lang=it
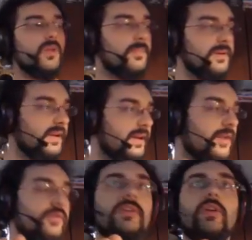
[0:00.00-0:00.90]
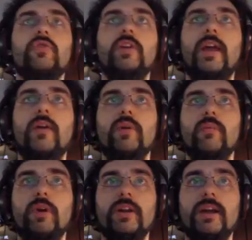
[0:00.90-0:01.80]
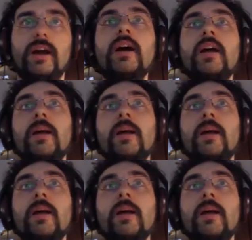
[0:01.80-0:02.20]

Prendere Ground Zeroes è una buona idea.